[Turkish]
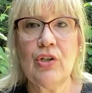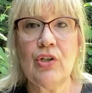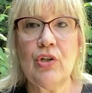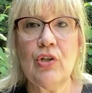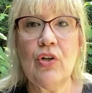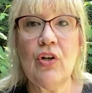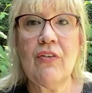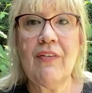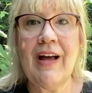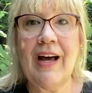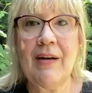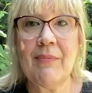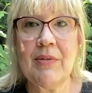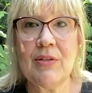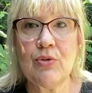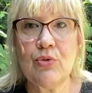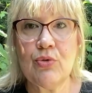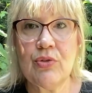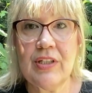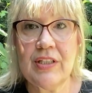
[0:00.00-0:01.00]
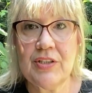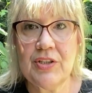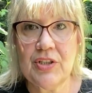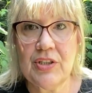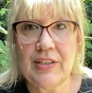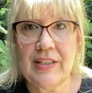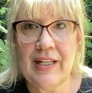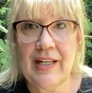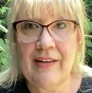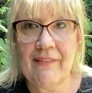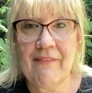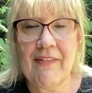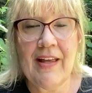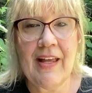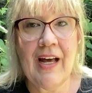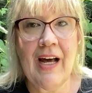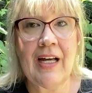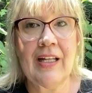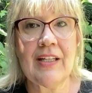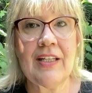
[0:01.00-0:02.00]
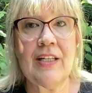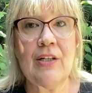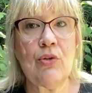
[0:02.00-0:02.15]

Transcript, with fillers: kilo verme sürecinde veya